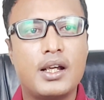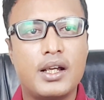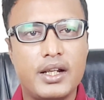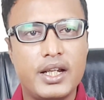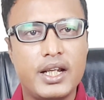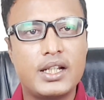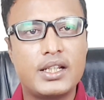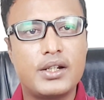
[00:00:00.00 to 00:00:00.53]

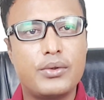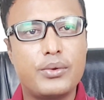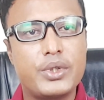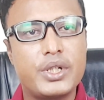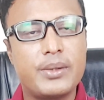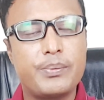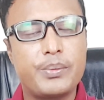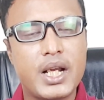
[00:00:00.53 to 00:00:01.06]
রিয়াদের
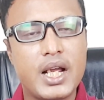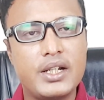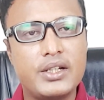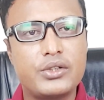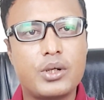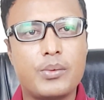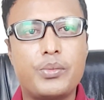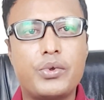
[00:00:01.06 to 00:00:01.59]
রুটের ফ্লাইট
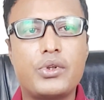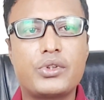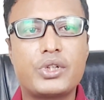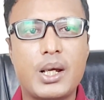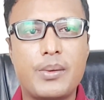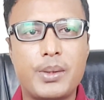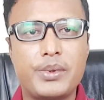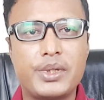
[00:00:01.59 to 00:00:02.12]
সম্পূর্ণ
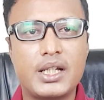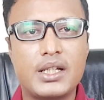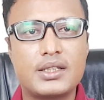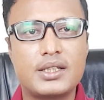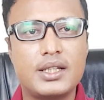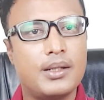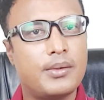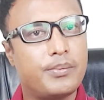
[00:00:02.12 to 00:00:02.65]
স্বাভাবিক আছে
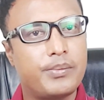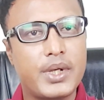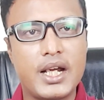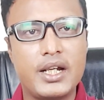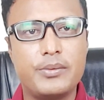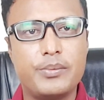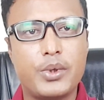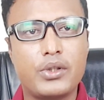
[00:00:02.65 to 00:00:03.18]

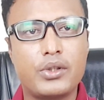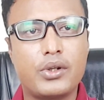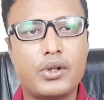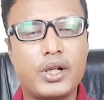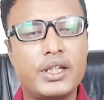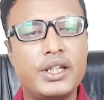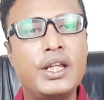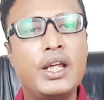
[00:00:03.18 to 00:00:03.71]
ফ্লাইট বন্ধ
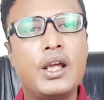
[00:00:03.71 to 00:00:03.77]
হয়নি